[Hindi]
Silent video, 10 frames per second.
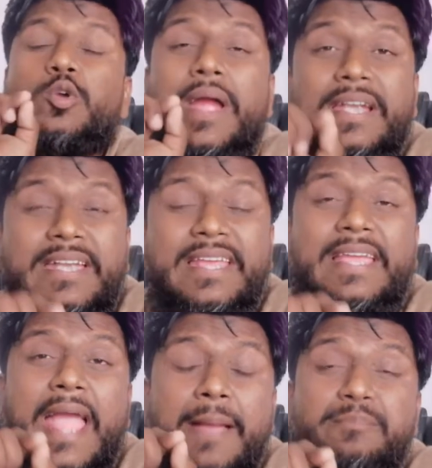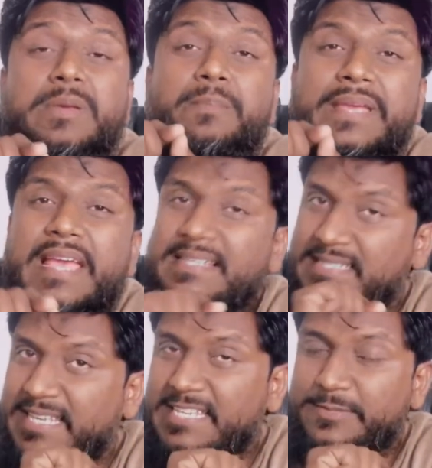20
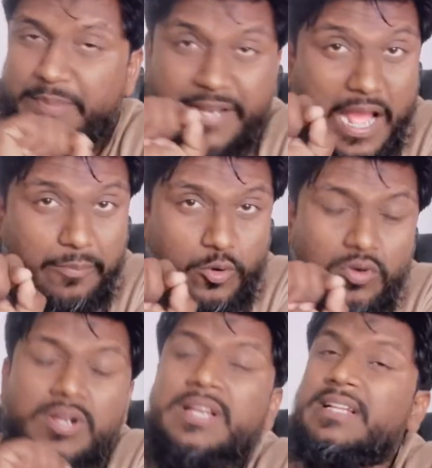एमबीपीएस की स्पीड आपको